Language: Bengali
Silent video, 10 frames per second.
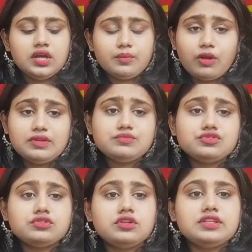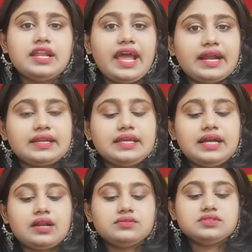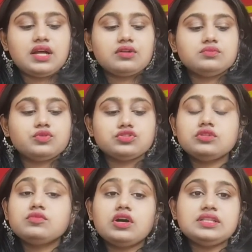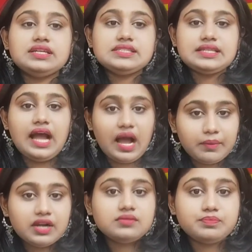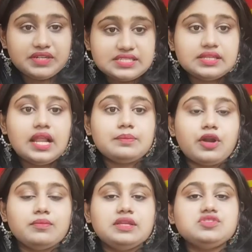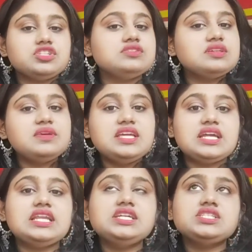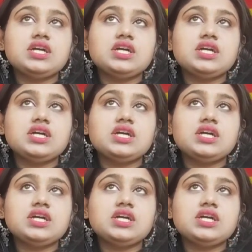প্রবলেম শুরু হলো তার একটাই কারণ কারণ প্রথম কথা যেটা আমার পার্সোনাল প্রবলেম সেটা হচ্ছে আমি ইংলিশ